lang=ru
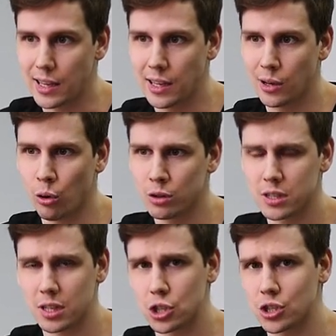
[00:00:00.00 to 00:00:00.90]
И он
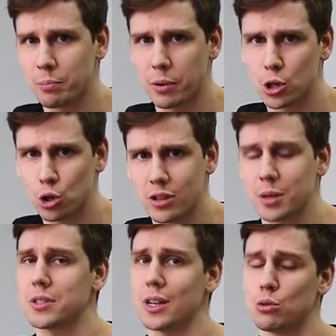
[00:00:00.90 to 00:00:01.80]
достаточно большой,
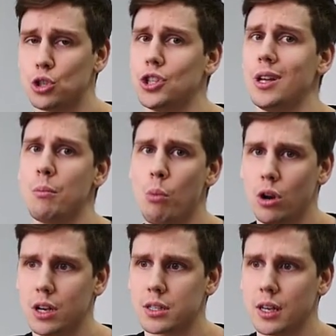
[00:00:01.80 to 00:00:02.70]
там сразу 4
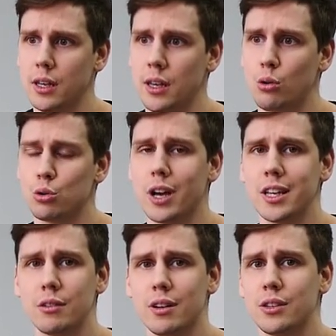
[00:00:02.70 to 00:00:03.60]
молекса. И куда
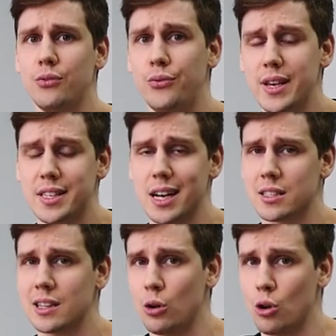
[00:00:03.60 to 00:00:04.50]
девать весь
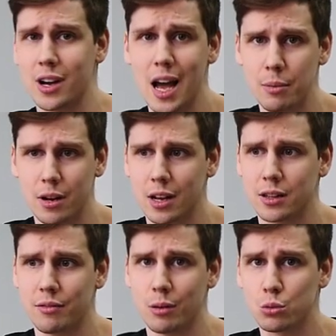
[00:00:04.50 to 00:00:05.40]
остальной кабель,
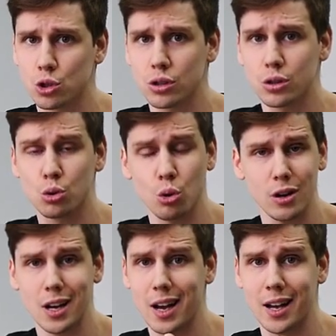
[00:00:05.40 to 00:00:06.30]
когда вам нужен
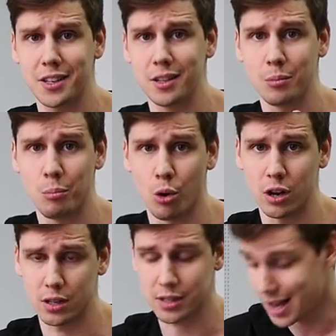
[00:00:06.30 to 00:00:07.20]
только один
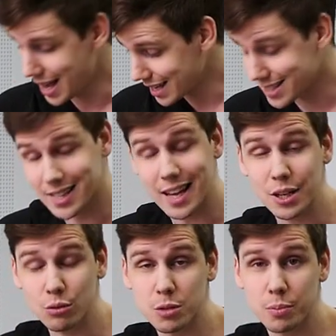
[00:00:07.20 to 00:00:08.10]
молекс? Сзади
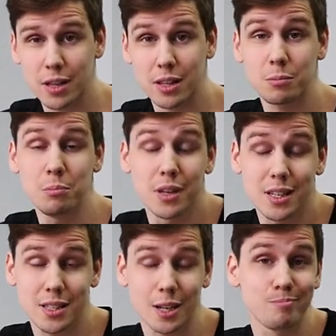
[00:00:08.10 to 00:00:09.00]
его спрятать
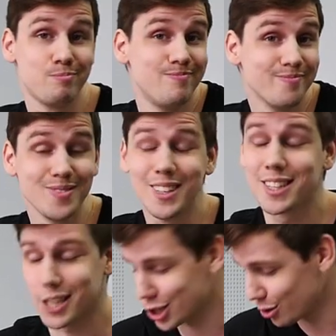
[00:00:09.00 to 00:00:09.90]
места не
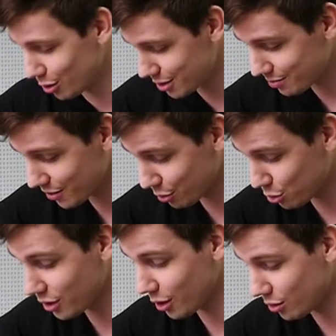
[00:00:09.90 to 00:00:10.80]
нашлось, в
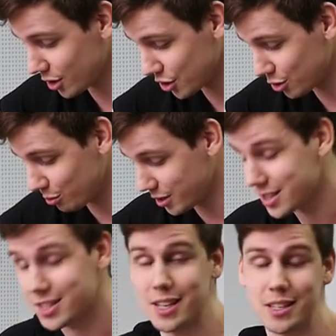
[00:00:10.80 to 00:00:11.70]
итоге он лежит у меня
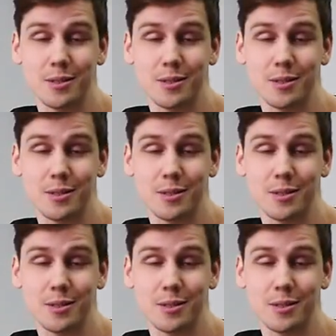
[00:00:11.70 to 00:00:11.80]
здесь.